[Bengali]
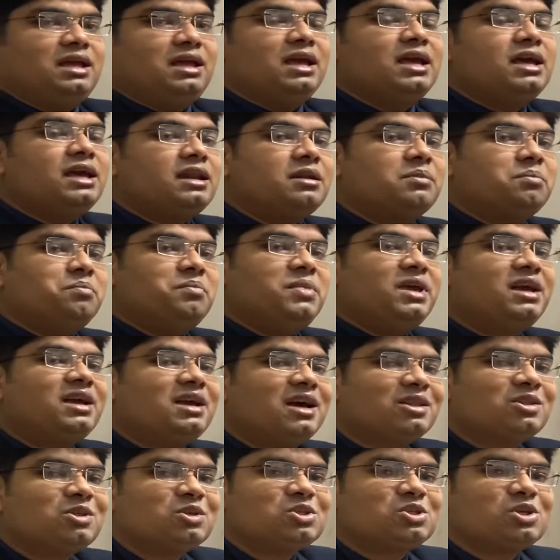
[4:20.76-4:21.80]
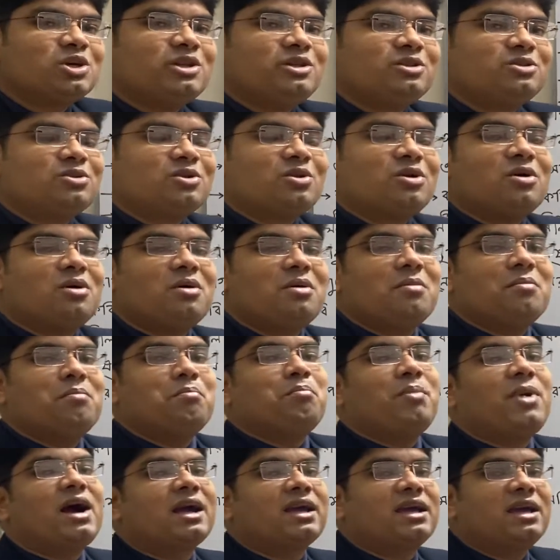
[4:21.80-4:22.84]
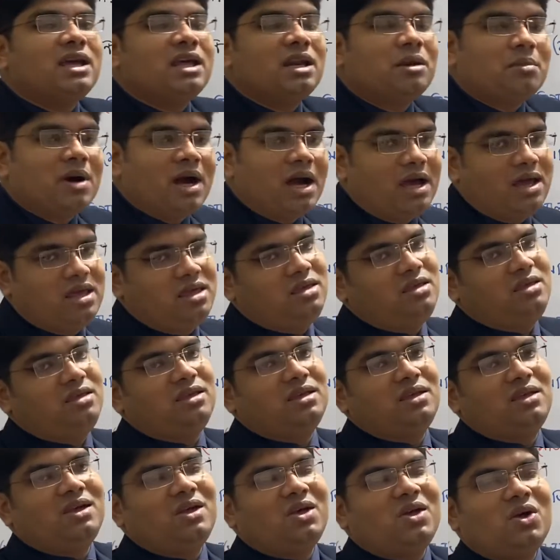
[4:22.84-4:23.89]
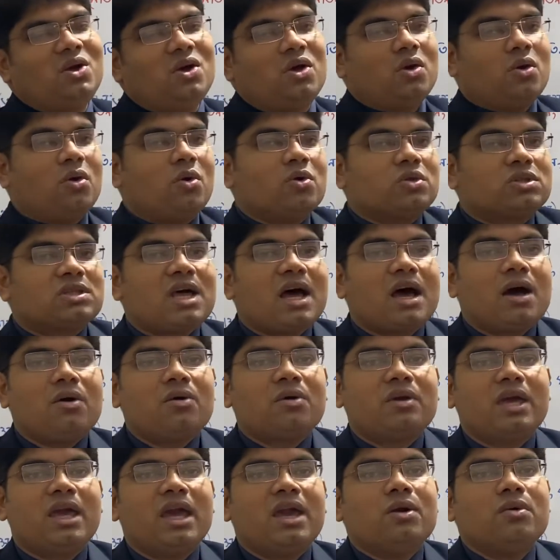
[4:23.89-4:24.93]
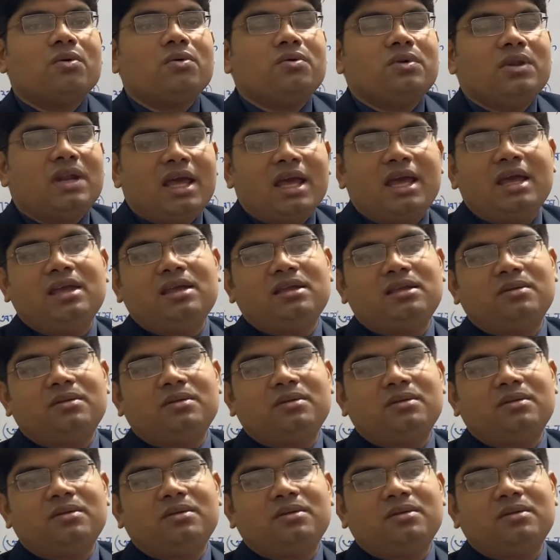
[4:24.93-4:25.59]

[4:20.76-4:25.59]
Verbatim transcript: এর বিখ্যাত চরিত্র বাকের ভাই কোথাও কেউ নেই